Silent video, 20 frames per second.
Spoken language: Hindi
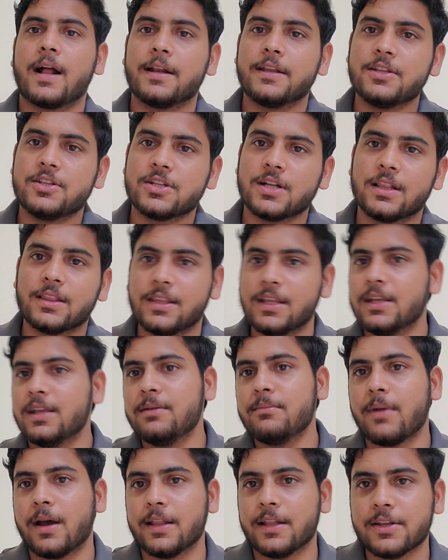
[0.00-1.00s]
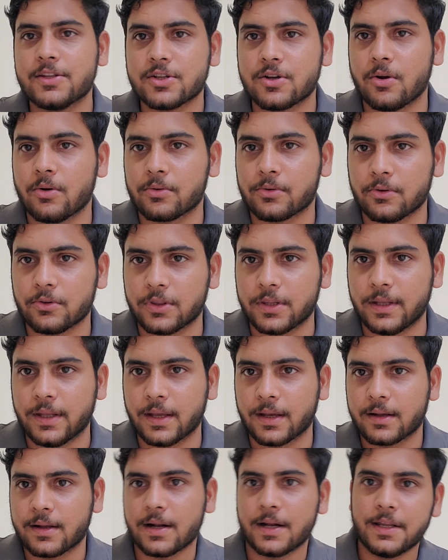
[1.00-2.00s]
गाड़ी चलती की माइलेज काउंट होती
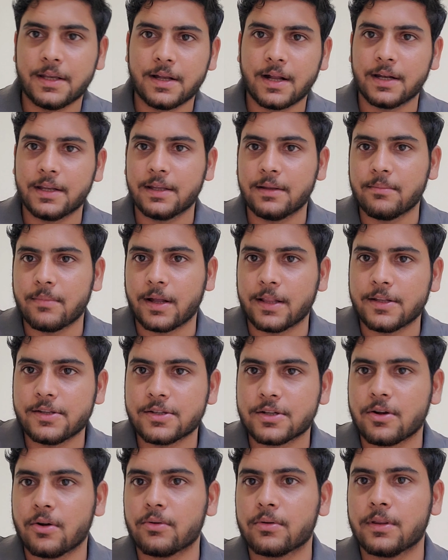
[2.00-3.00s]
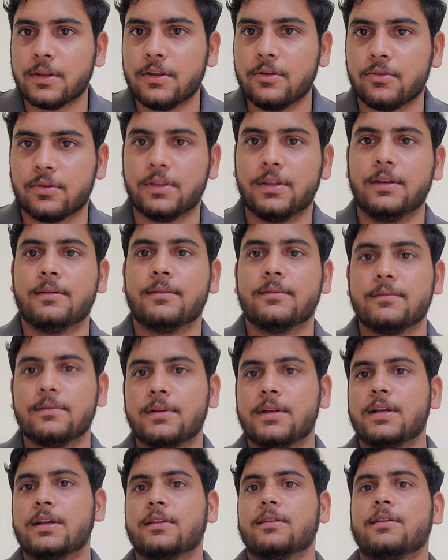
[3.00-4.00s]
है खड़ी गाड़ी की माइलेज काउंट नहीं होती
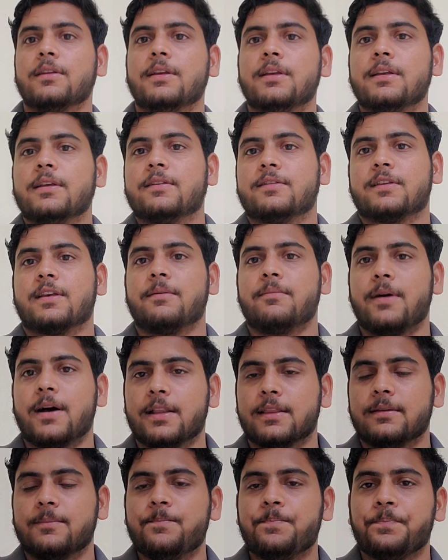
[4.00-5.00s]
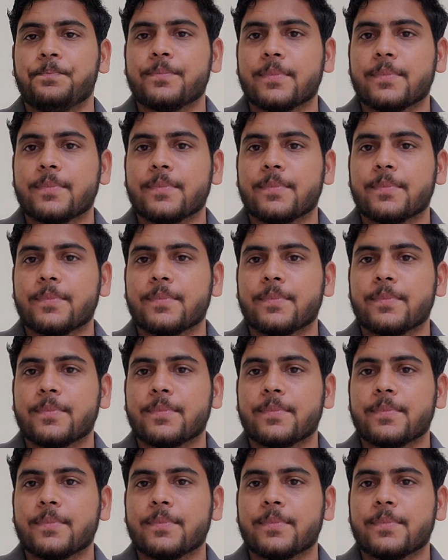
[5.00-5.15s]
इसके बाद